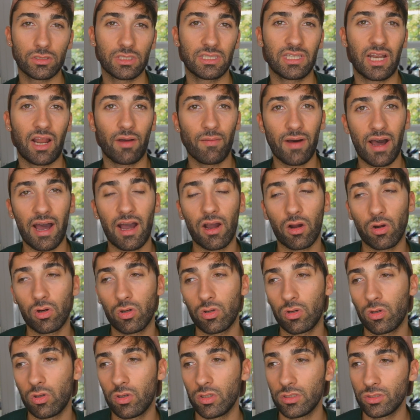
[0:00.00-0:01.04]
de
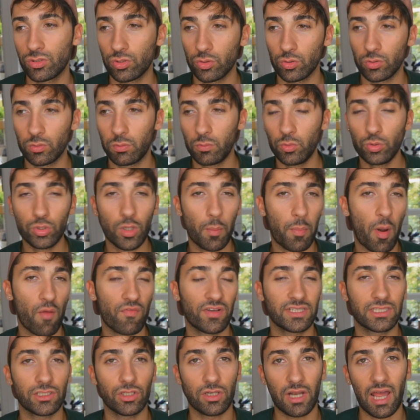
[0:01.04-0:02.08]
trabajo, en sus mundos
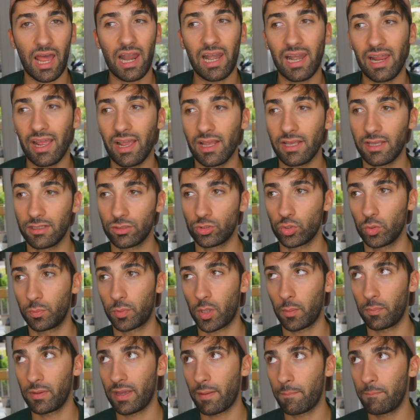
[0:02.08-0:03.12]
profesionales, en su
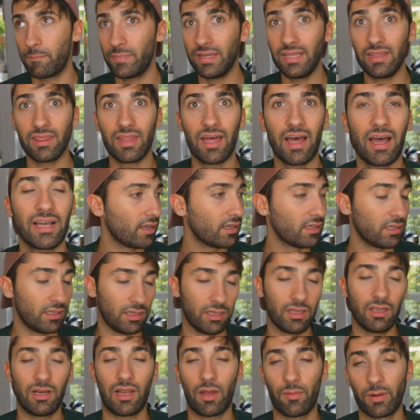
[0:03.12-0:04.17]
propia vida.
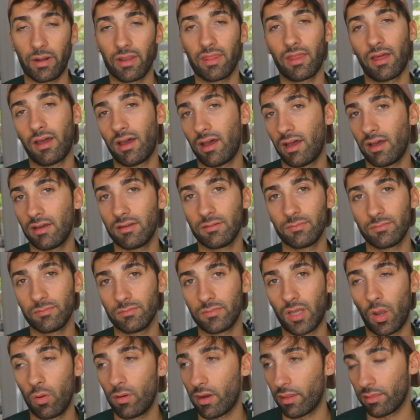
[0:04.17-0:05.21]
y la verdad
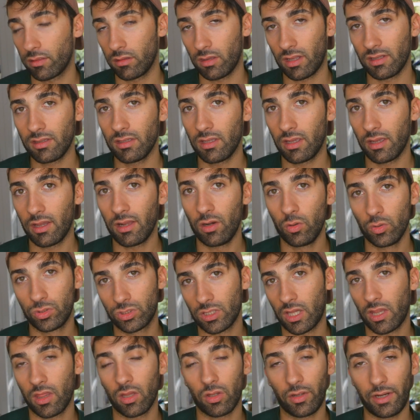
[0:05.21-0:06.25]
es una ciudad de
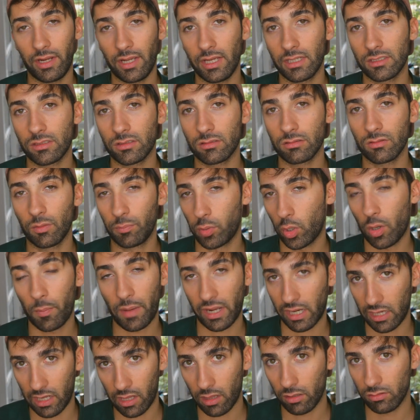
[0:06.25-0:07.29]
luchadores un poco
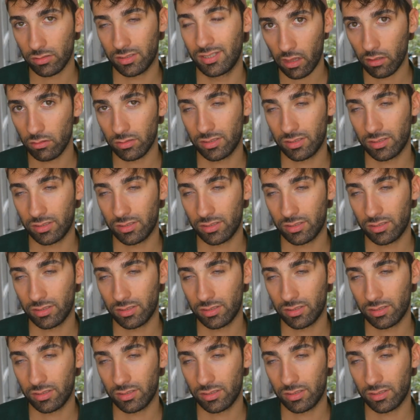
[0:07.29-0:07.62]
amargados.